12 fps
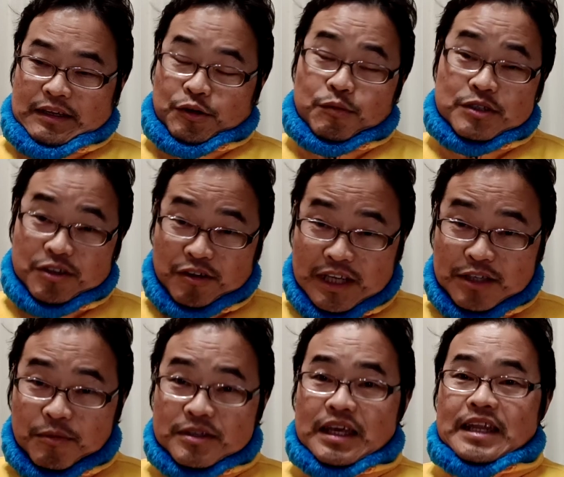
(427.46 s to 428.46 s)
面白いなと
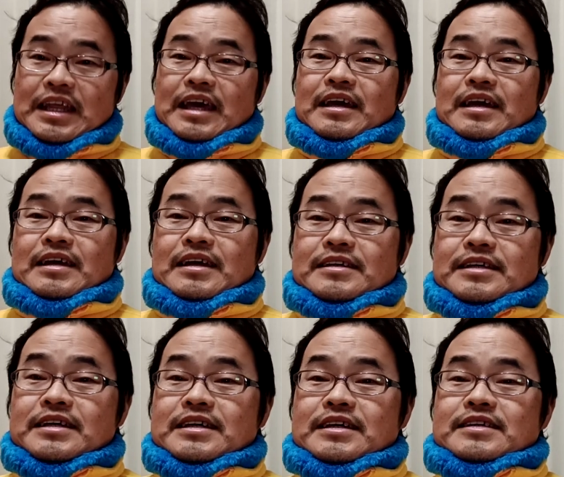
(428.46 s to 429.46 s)
思ったらね、ぜ
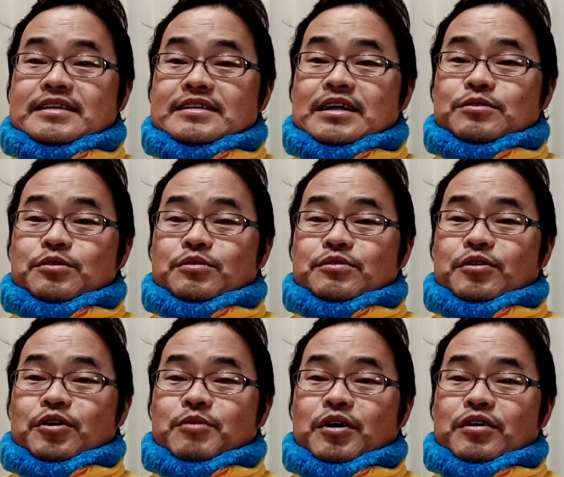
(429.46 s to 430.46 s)
ひチャンネル登録の
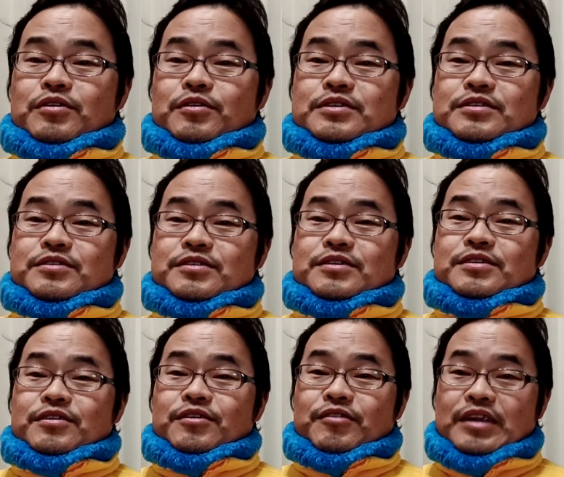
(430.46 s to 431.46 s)
方もよろしく
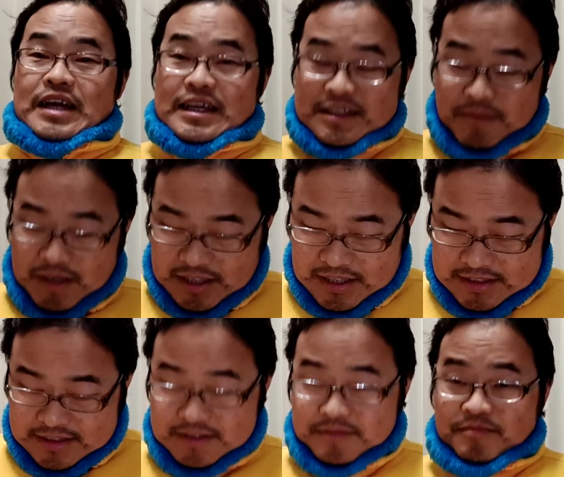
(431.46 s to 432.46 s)
お願いしま
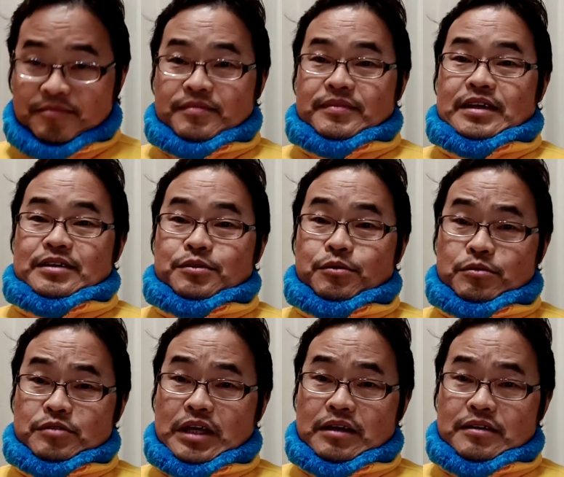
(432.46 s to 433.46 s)
す。というこ
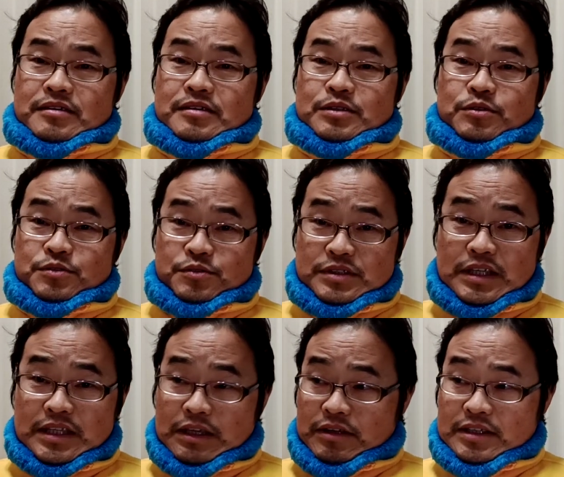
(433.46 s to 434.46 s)
とで、あときゅ
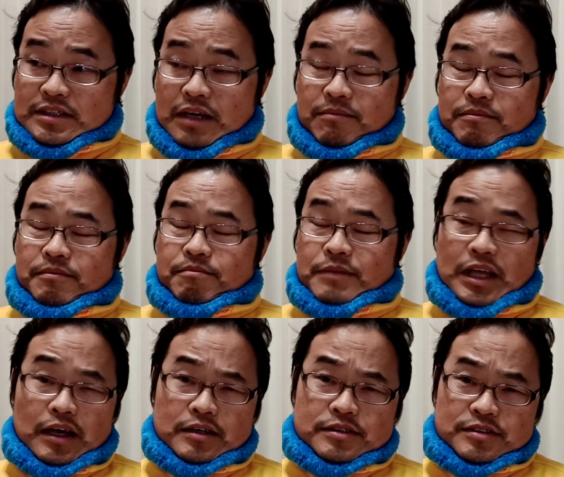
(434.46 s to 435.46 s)
チャンネルでした。ま
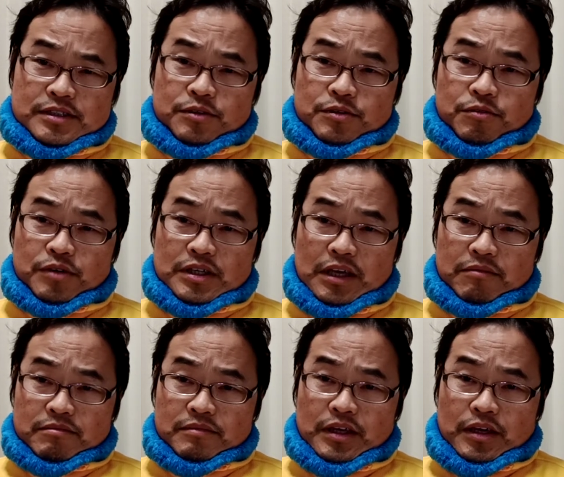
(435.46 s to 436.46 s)
た次の動画で
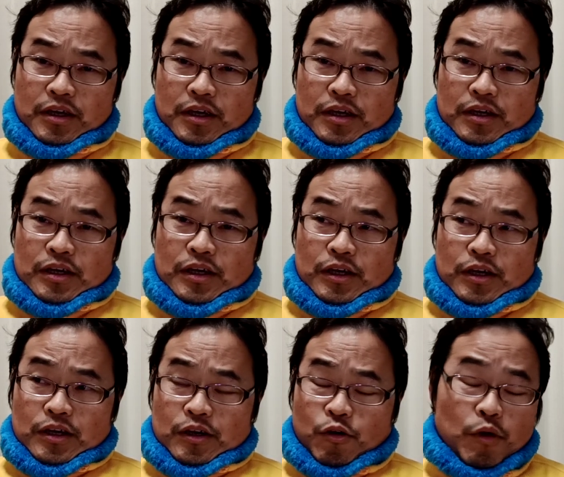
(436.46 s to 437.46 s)

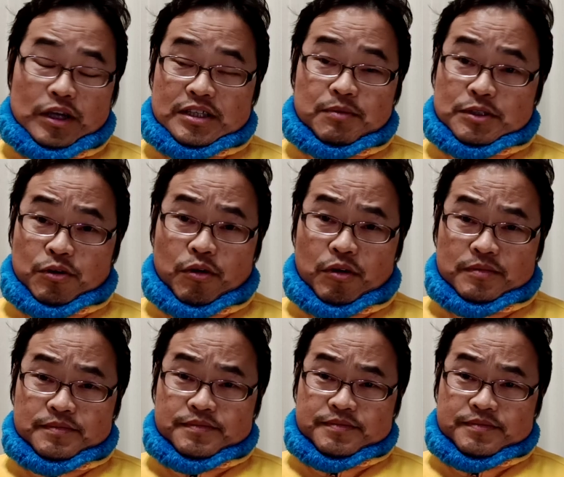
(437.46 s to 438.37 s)
お会いしましょう。